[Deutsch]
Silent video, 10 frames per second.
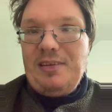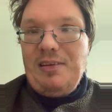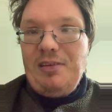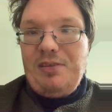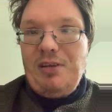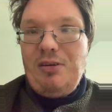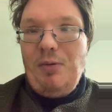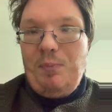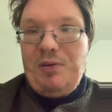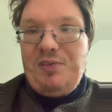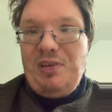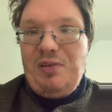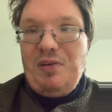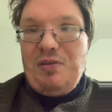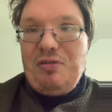Und dann kommt man sich
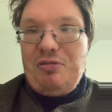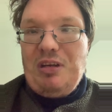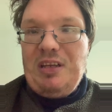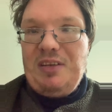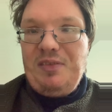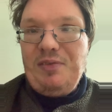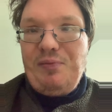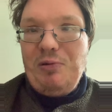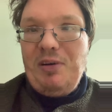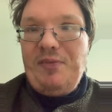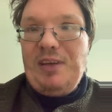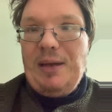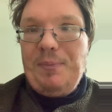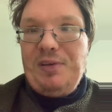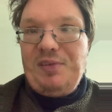höchstwahrscheinlich so vor wie
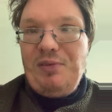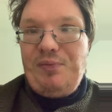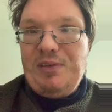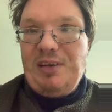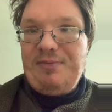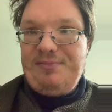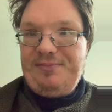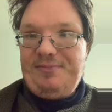ein Besoffener,